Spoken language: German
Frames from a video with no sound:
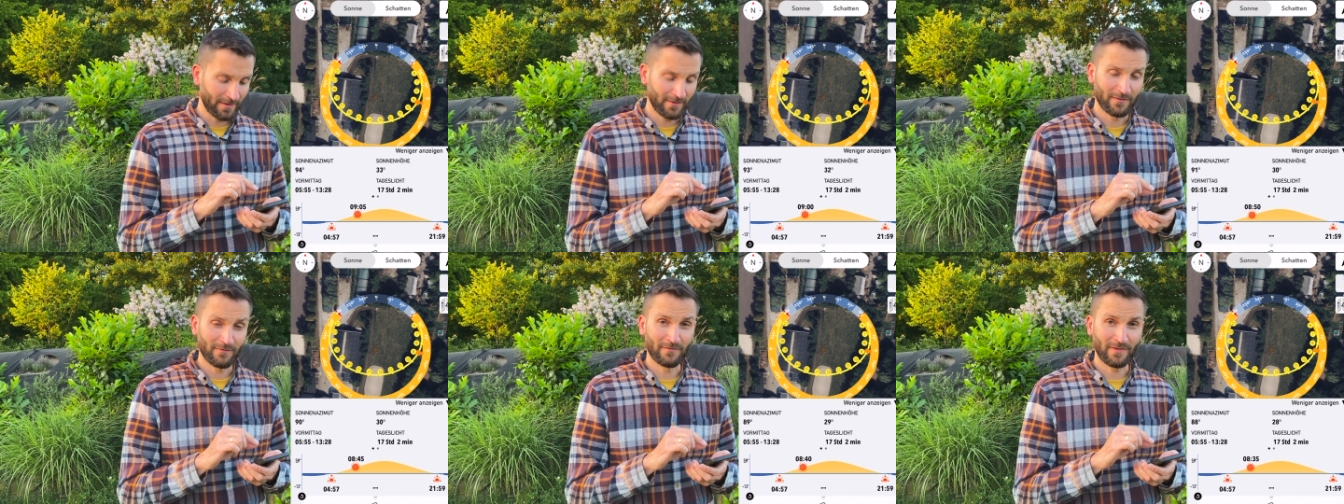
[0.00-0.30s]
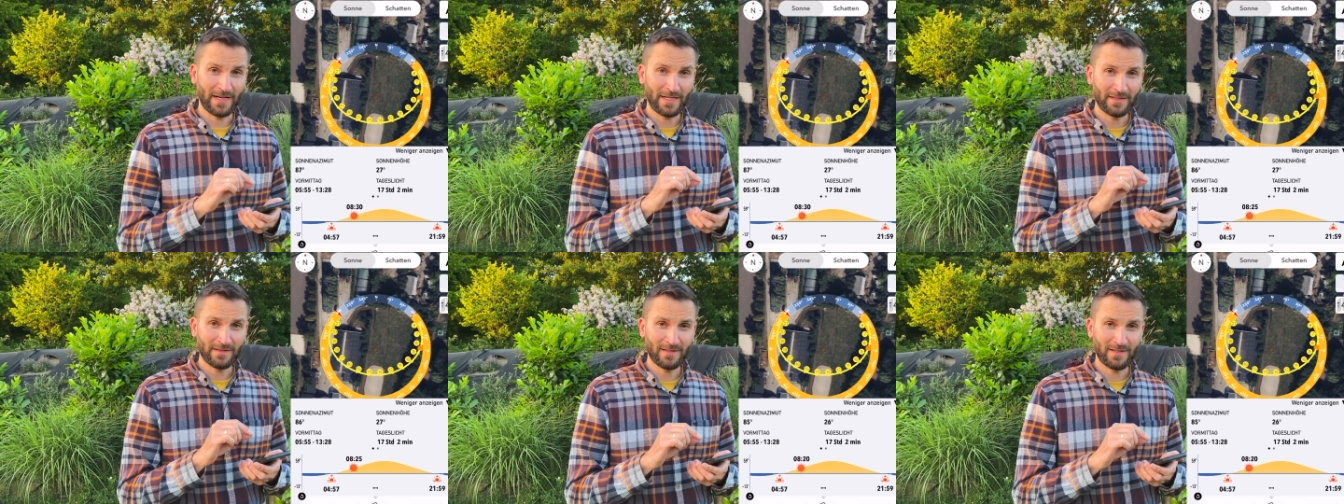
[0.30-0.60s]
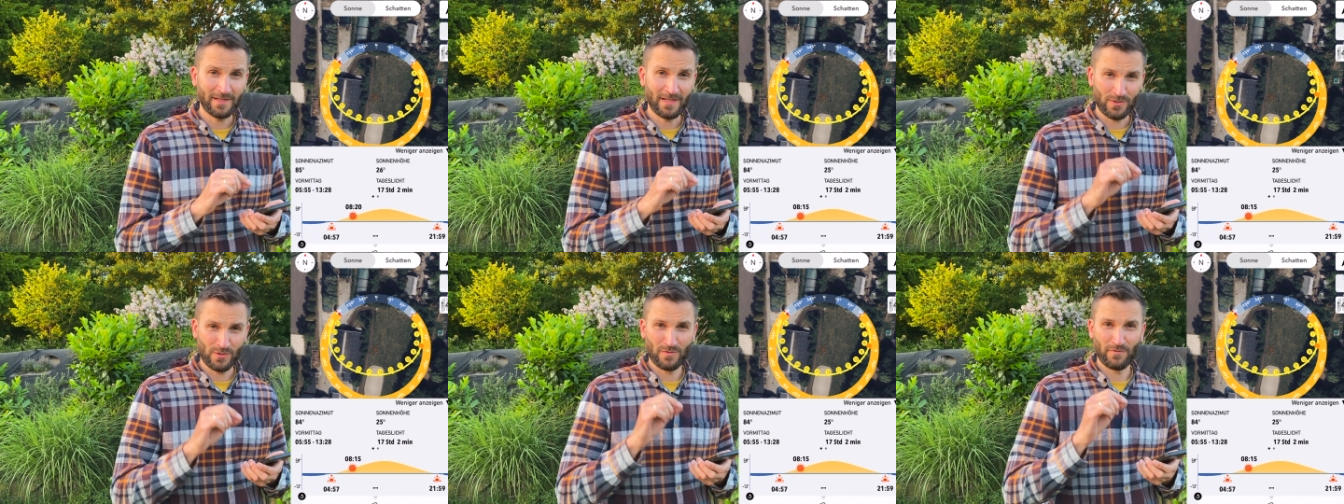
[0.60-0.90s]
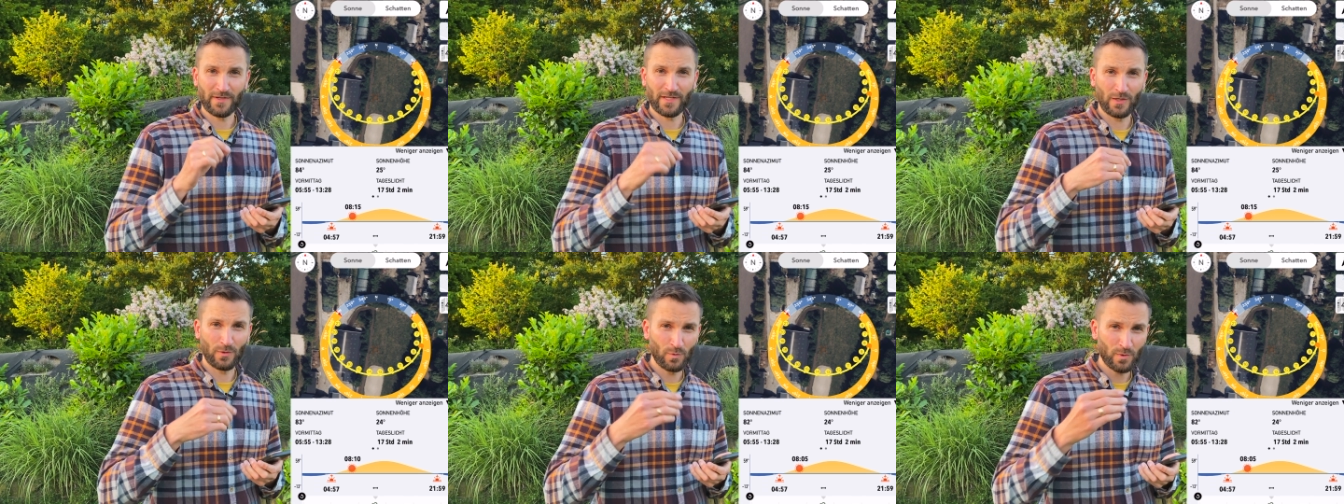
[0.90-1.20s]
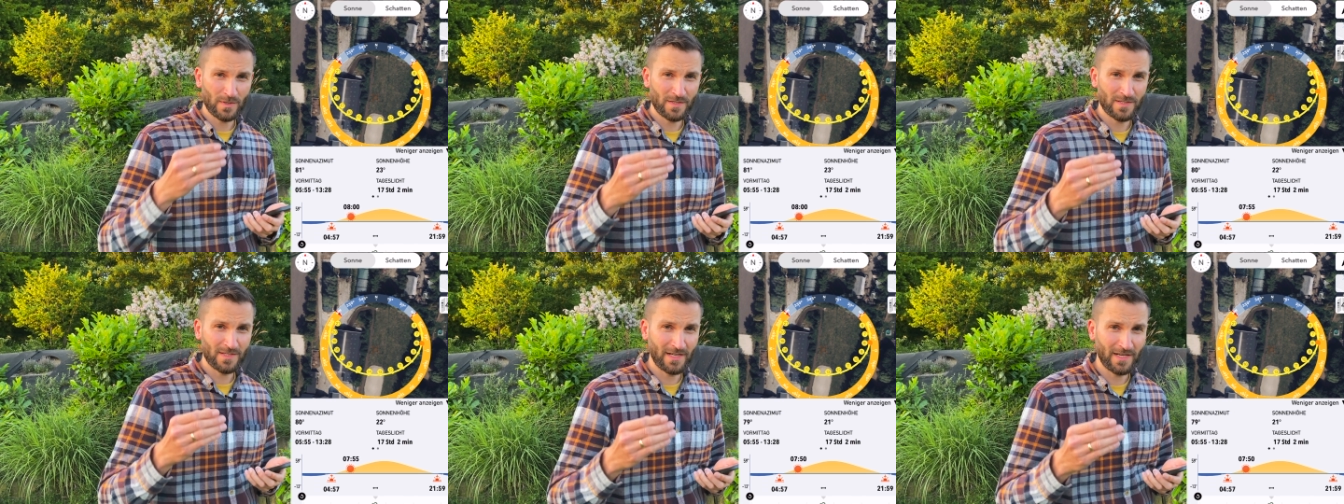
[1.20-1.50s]
wann, zu welcher
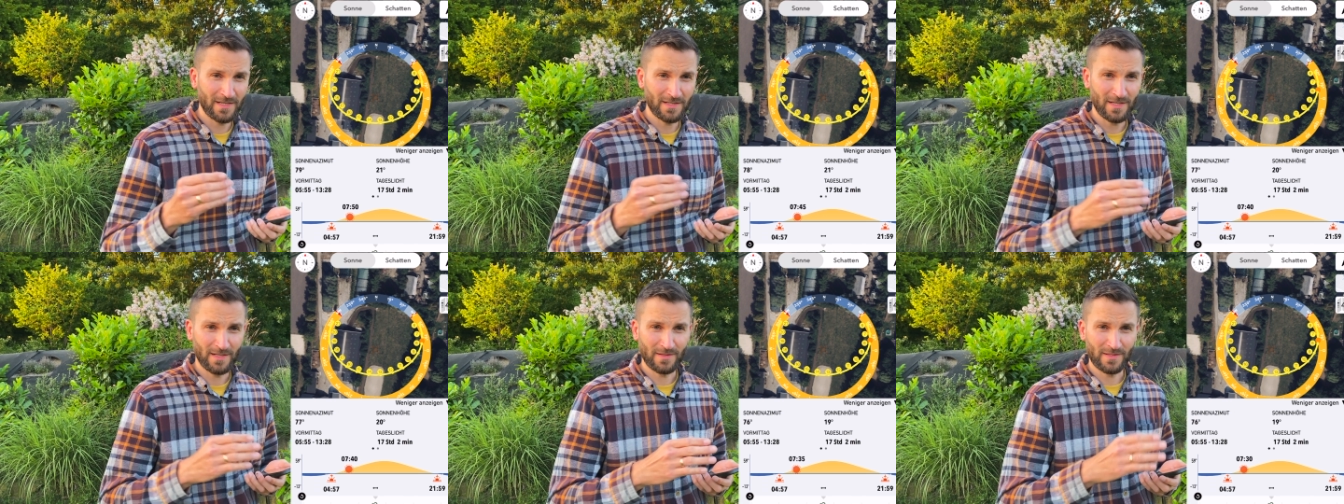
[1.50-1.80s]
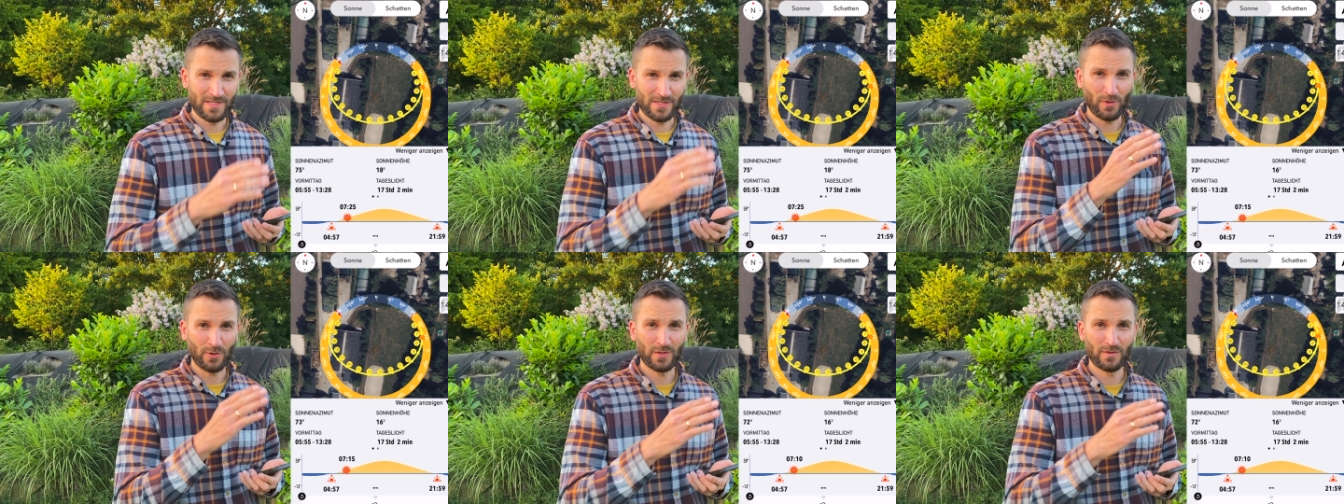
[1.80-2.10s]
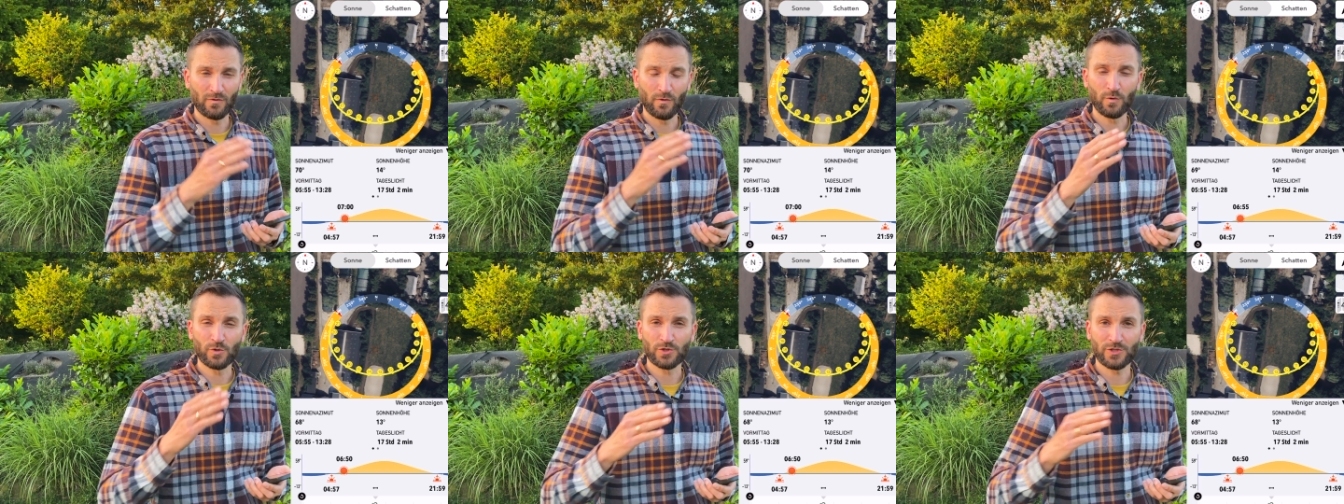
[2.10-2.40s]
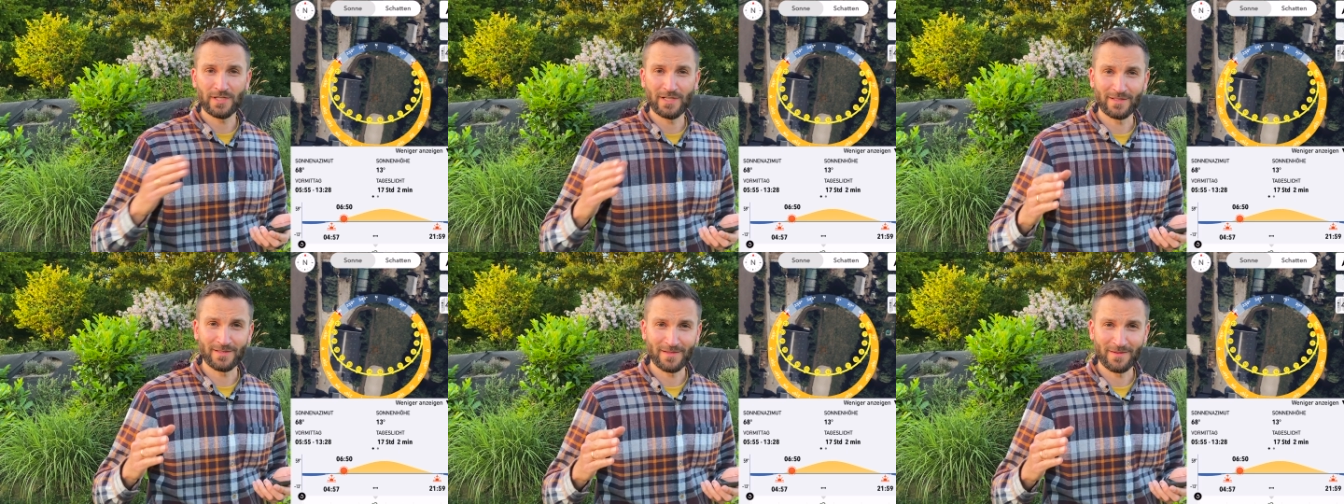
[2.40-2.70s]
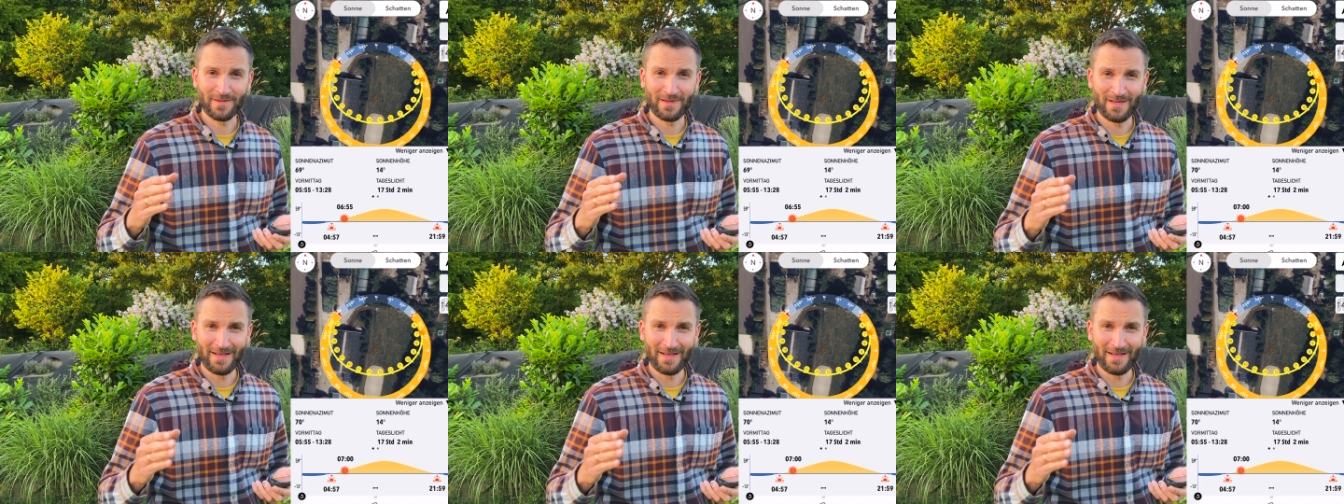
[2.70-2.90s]
Uhrzeit die Sonne wo steht.